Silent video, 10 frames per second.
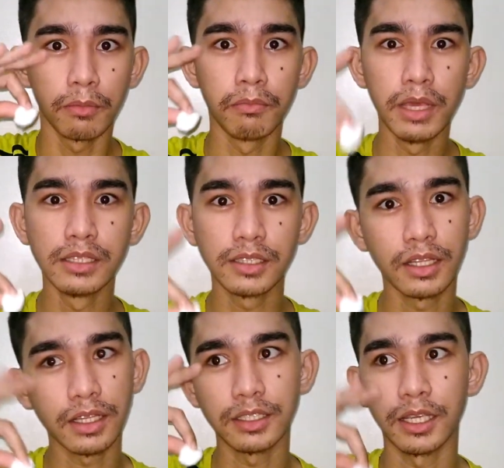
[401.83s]

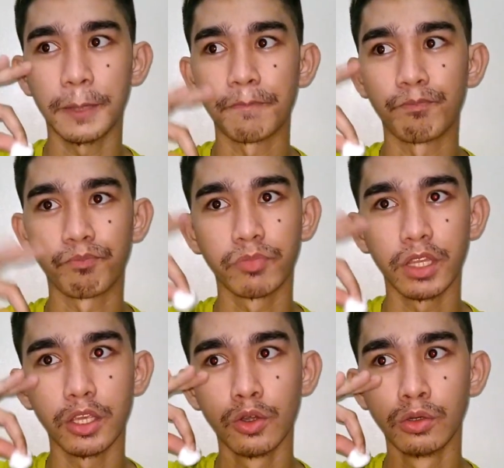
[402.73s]
minsan kasi
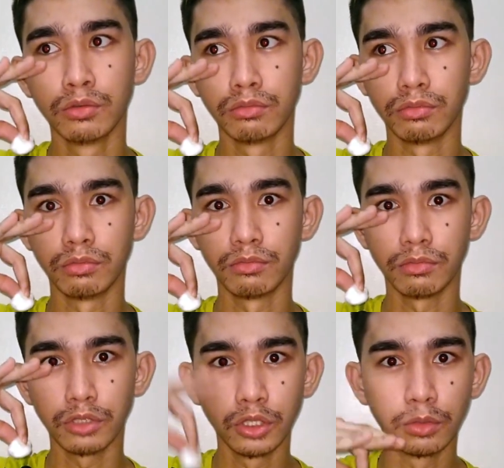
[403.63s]
yung
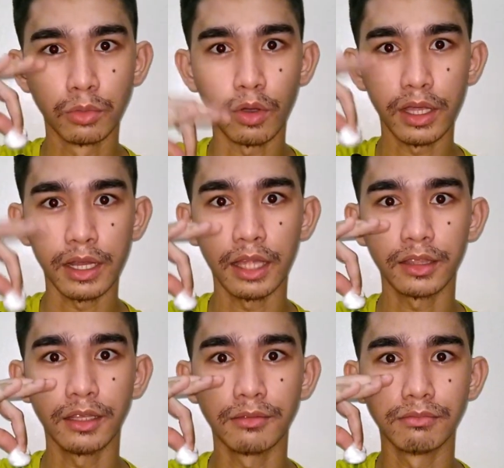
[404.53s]
yung mukha
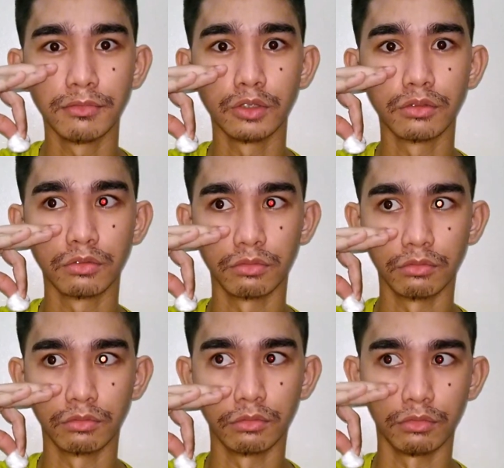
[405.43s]
natin
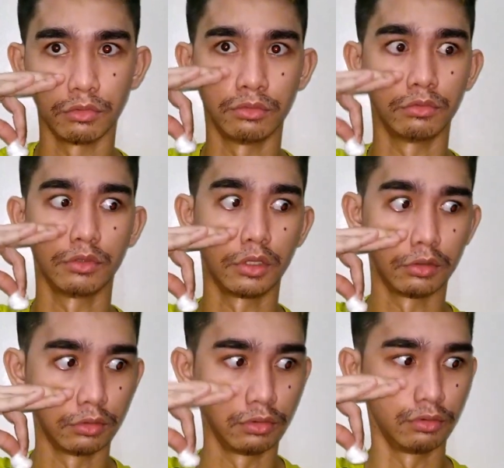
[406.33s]
yung yung
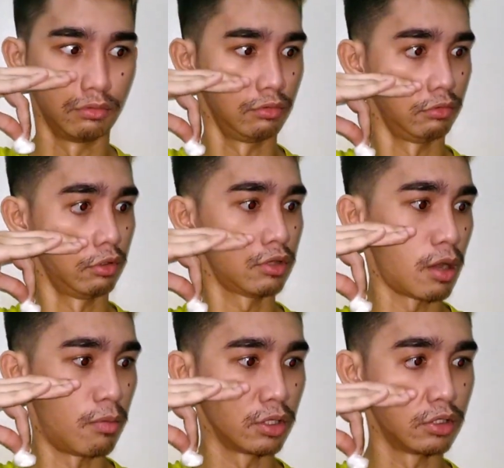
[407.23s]
ganun yung
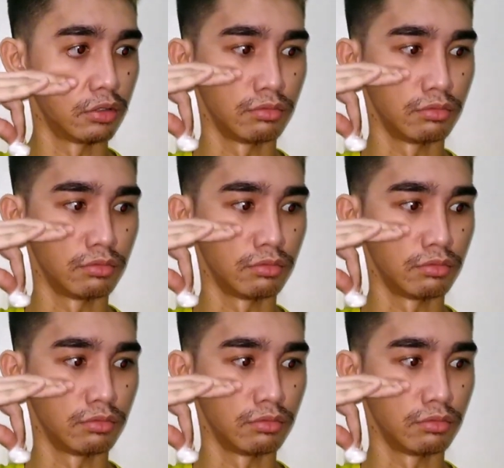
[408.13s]
tawag